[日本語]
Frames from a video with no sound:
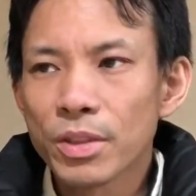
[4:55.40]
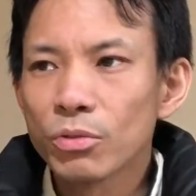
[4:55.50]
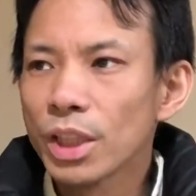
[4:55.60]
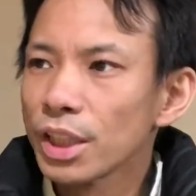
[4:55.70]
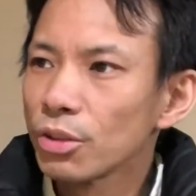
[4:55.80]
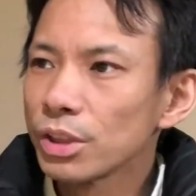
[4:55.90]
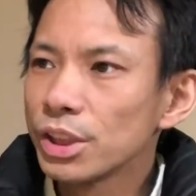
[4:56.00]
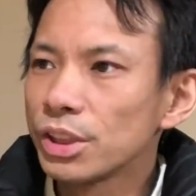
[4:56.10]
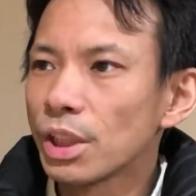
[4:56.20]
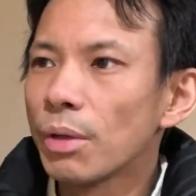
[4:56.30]
この間の
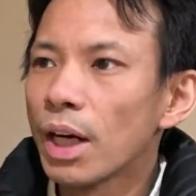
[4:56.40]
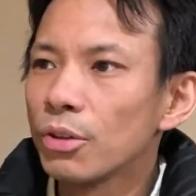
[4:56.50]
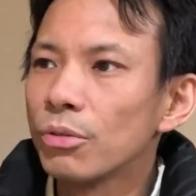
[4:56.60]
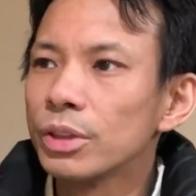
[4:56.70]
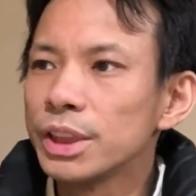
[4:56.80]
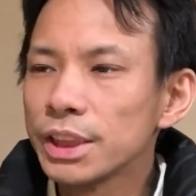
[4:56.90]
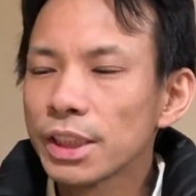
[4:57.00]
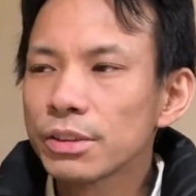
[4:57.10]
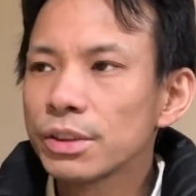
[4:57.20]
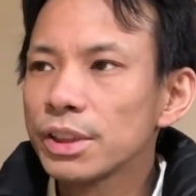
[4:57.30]
記事では1
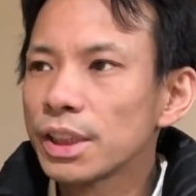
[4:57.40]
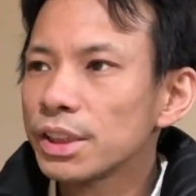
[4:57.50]
月1